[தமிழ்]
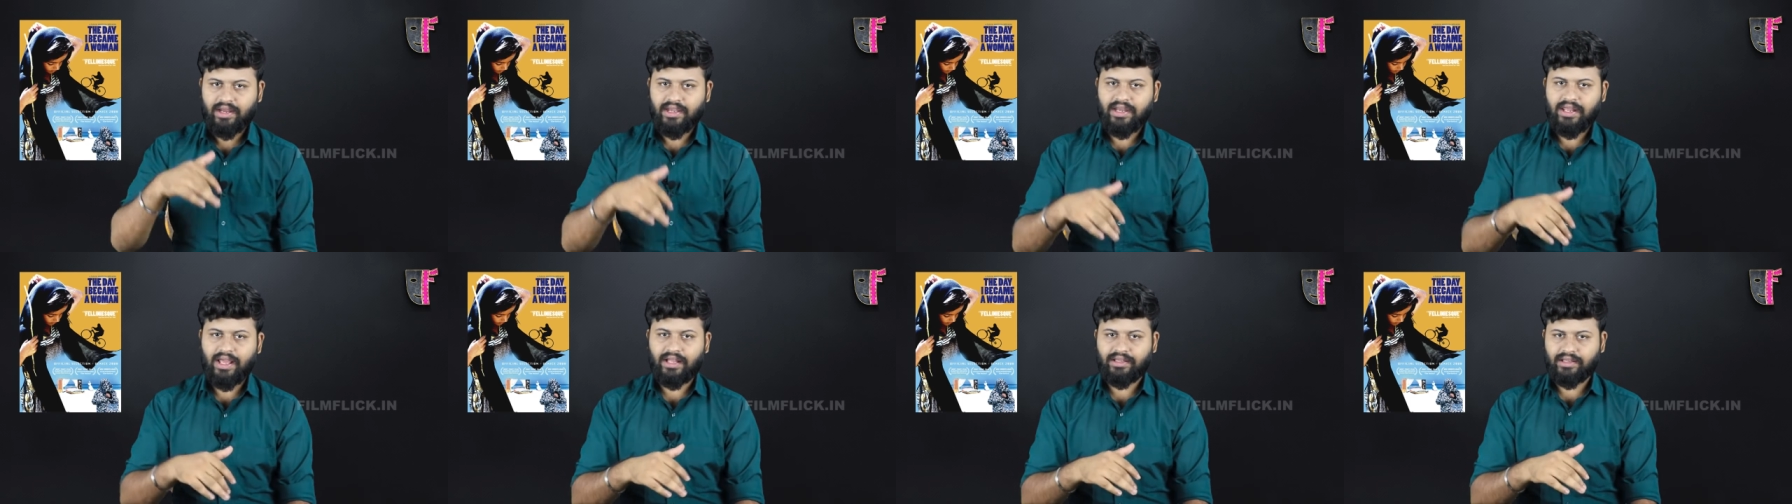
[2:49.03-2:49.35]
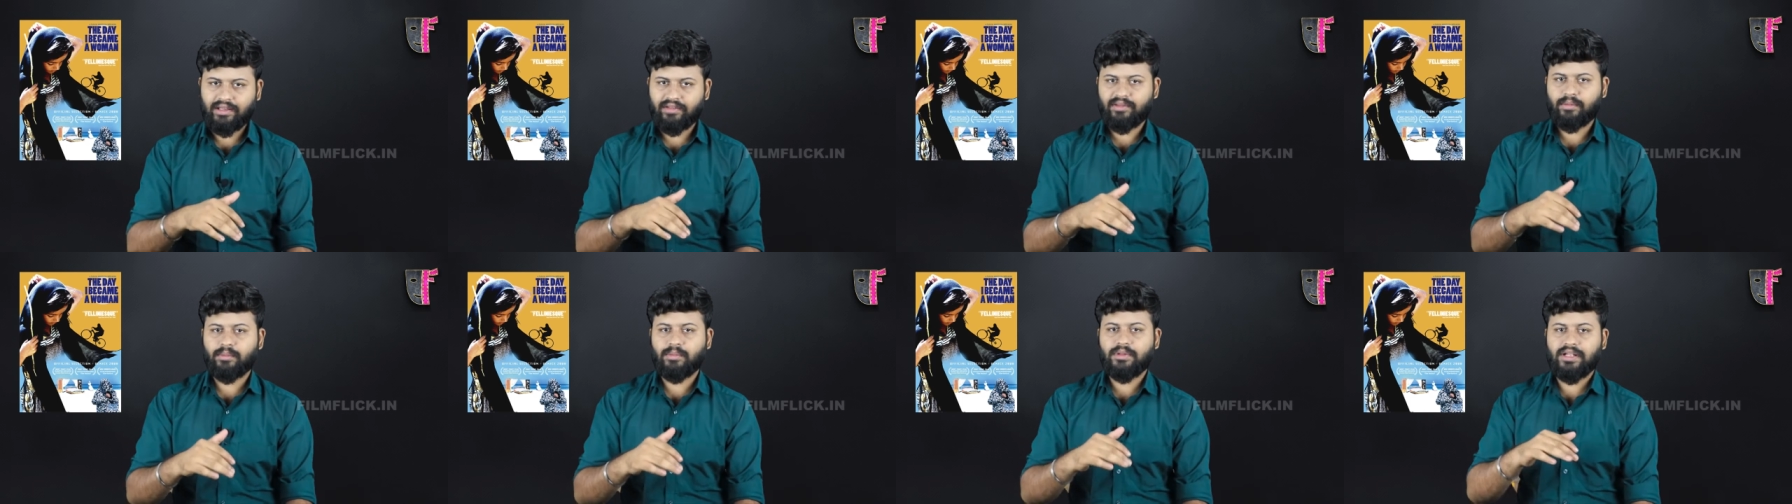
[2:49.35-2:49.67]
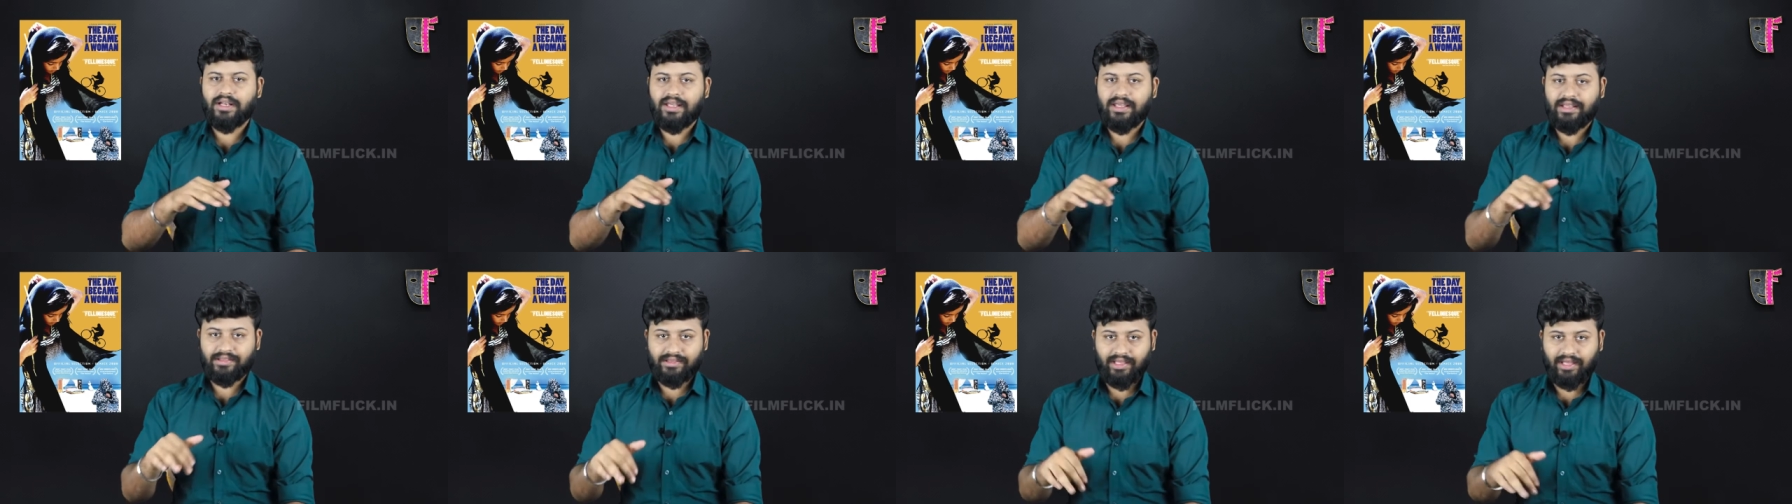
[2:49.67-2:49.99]
நீ அதே
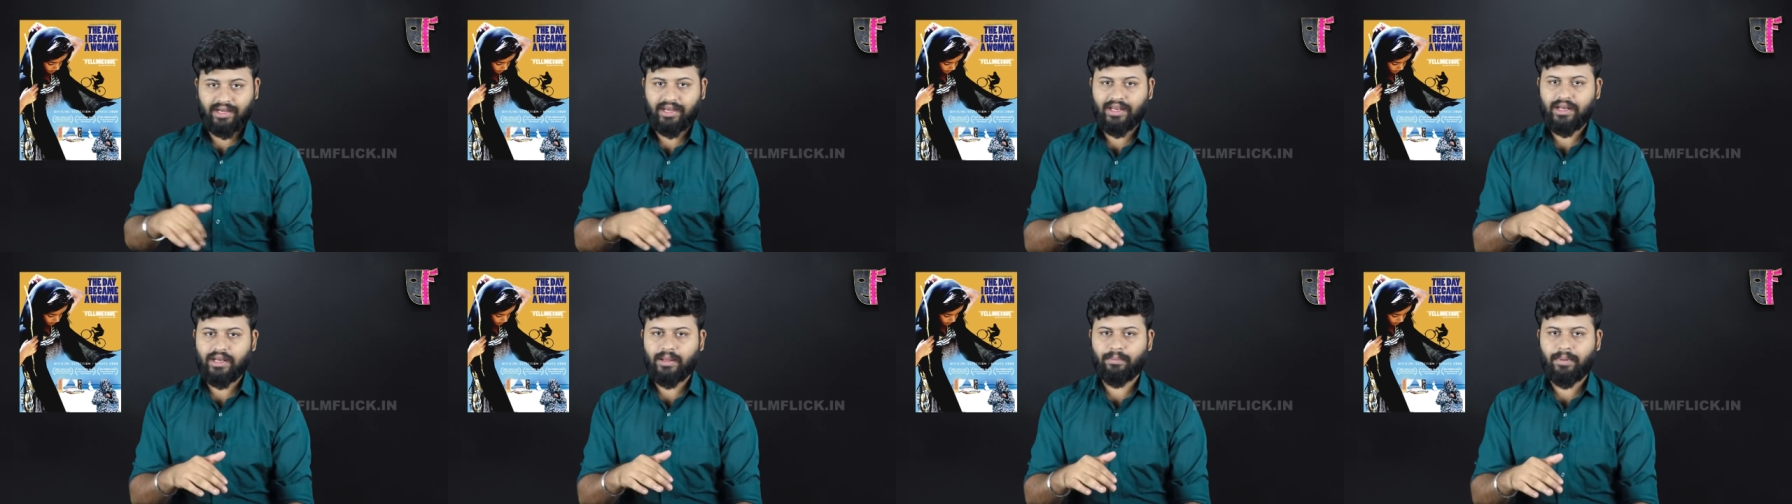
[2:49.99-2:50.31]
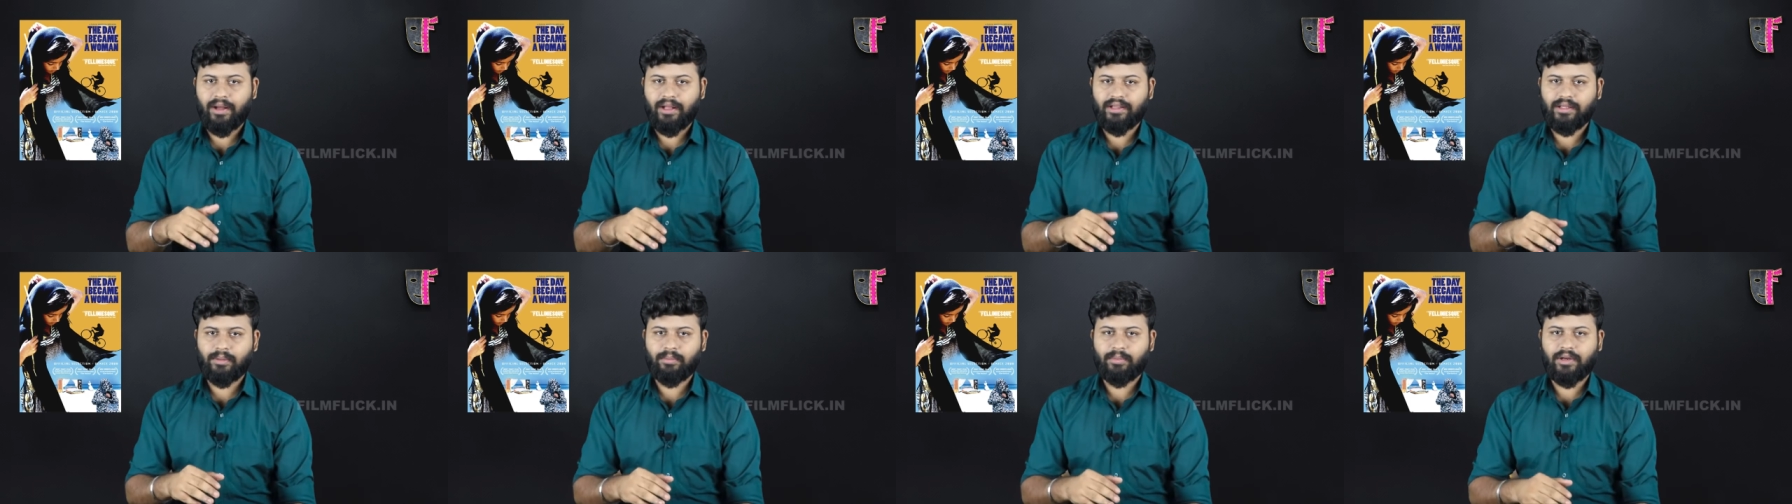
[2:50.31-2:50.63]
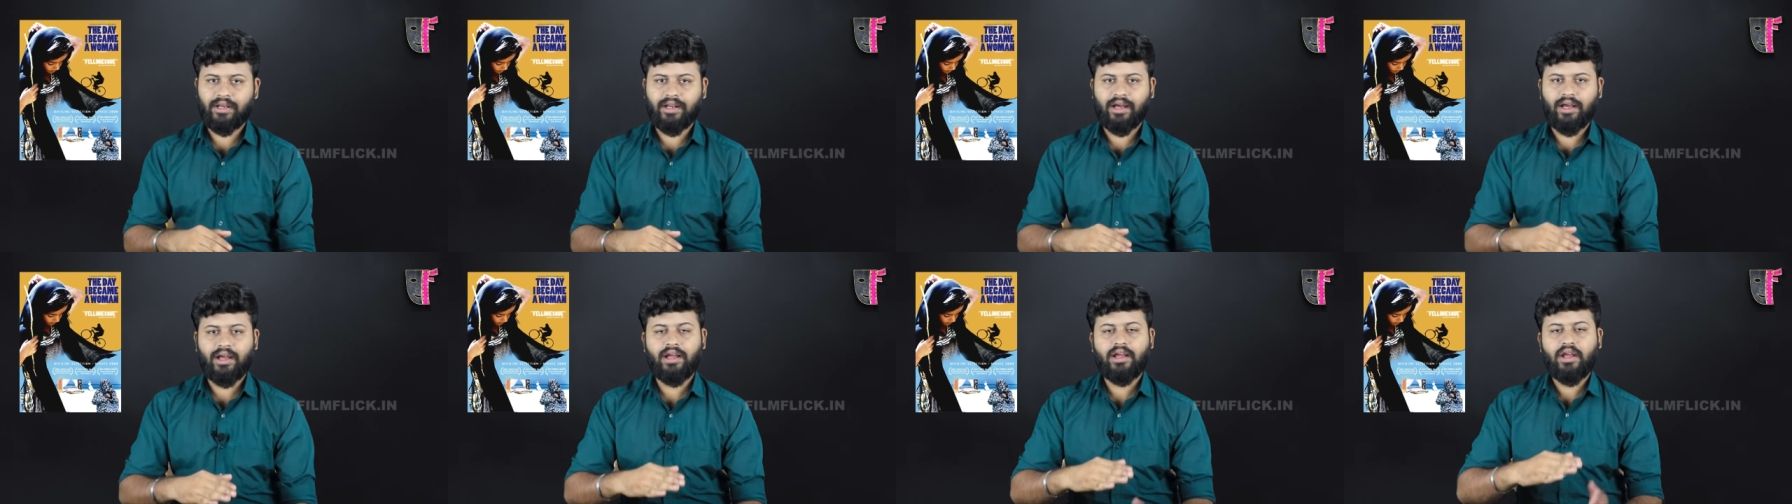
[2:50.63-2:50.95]
சமயத்தில் தரையில் பார்த்த
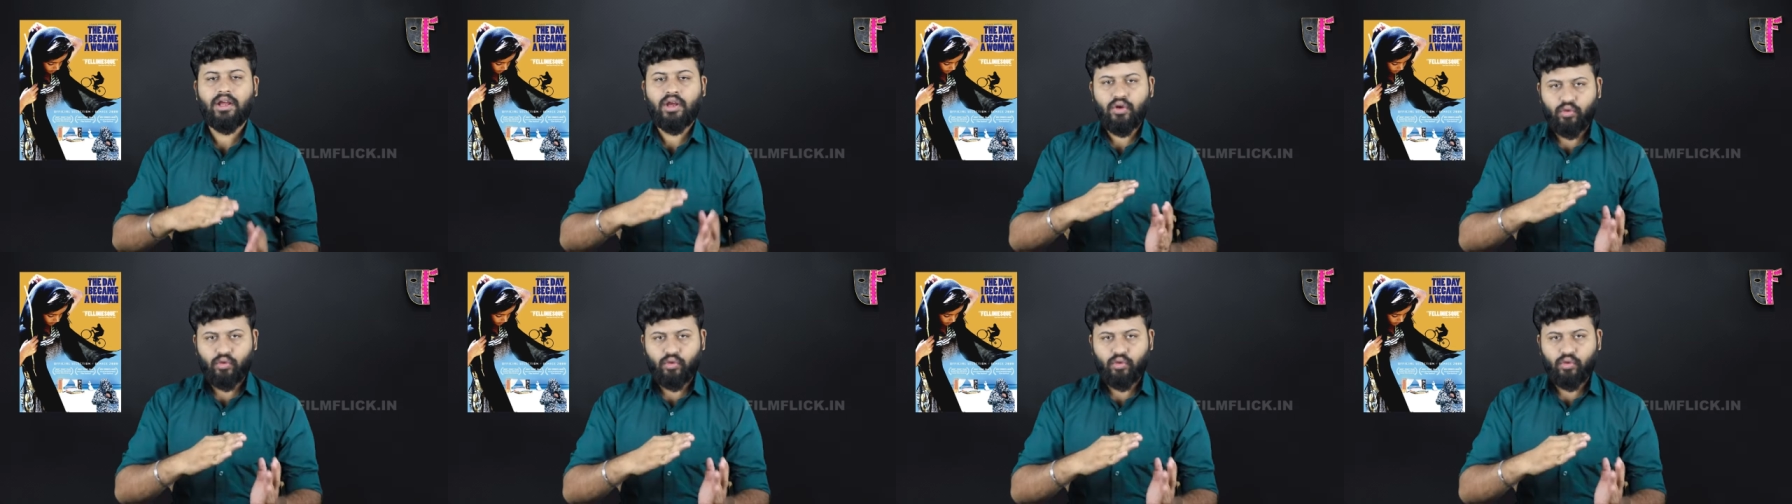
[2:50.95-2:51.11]
அப்படின்னா